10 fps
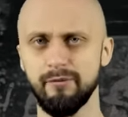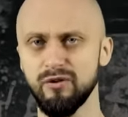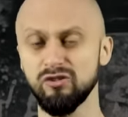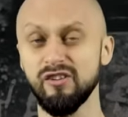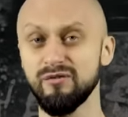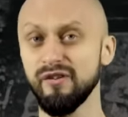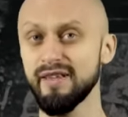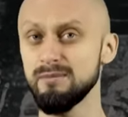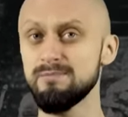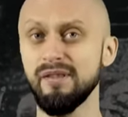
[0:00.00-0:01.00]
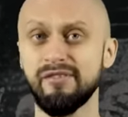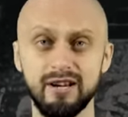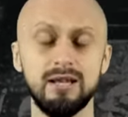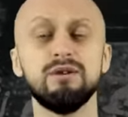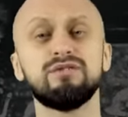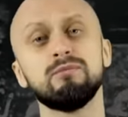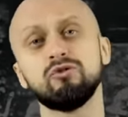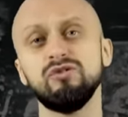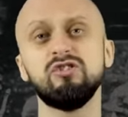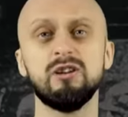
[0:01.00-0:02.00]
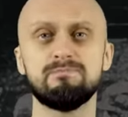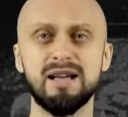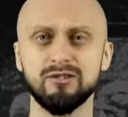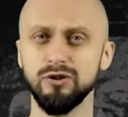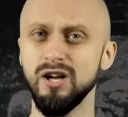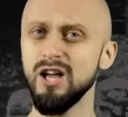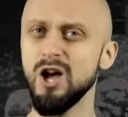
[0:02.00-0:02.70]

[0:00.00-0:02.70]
zwłaszcza z wojskami pancernymi, w tym oczywiście Patton,